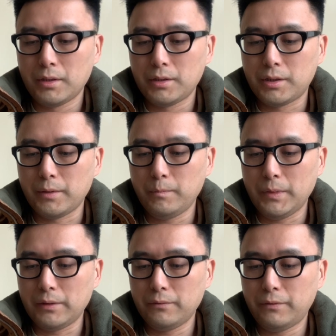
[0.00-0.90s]
新
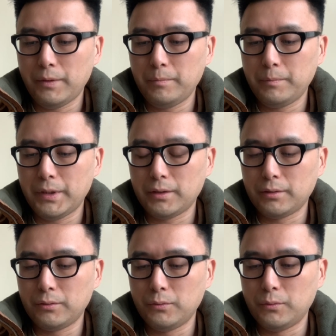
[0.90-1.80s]
明分
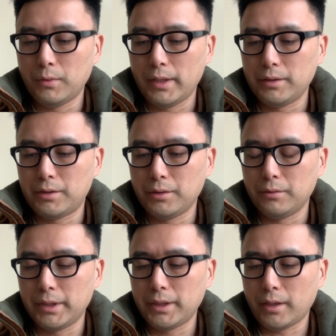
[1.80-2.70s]
兵挽救
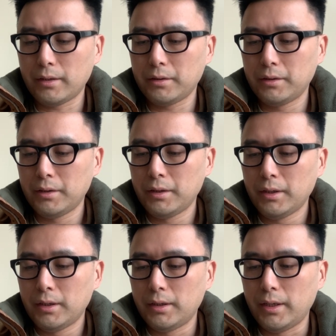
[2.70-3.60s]
黎阳，
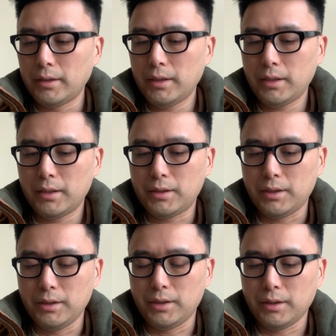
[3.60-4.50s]
连夜
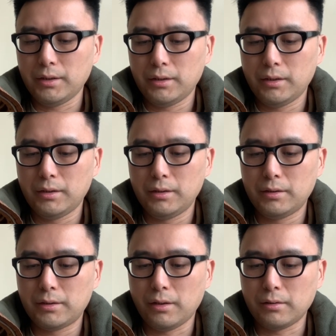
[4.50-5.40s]
起行。
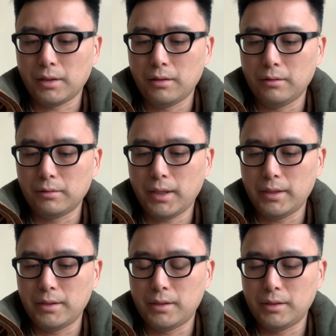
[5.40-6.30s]
曹操探
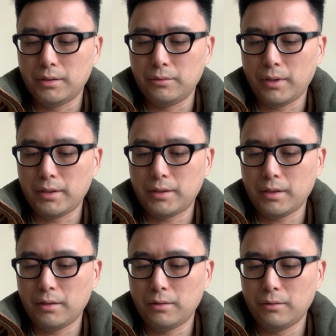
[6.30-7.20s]
知袁
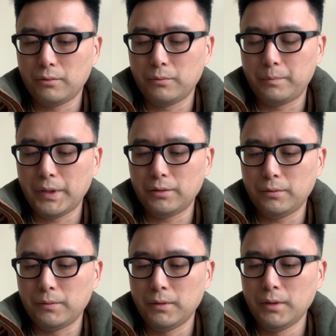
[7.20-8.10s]
绍兵动。
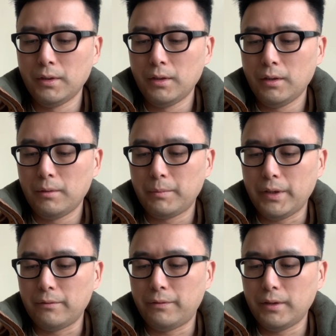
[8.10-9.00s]

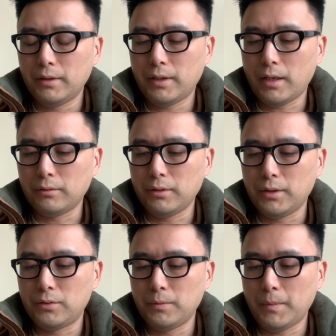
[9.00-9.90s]
便分大队
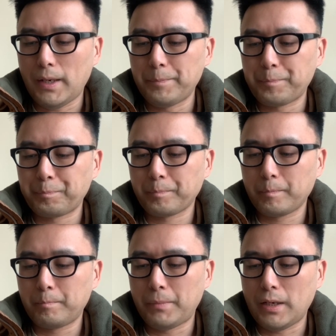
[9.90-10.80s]
军马，
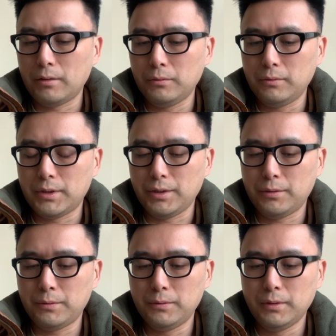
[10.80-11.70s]
八路齐
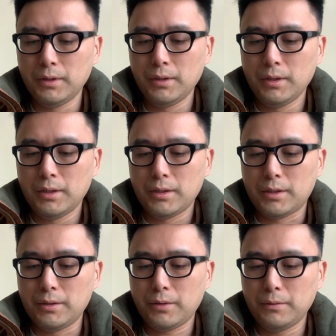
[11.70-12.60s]
出，
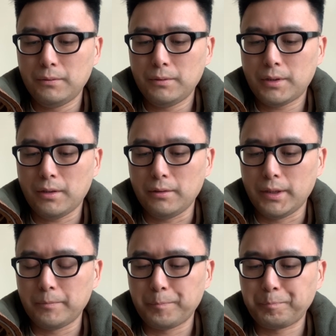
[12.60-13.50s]
直冲绍营。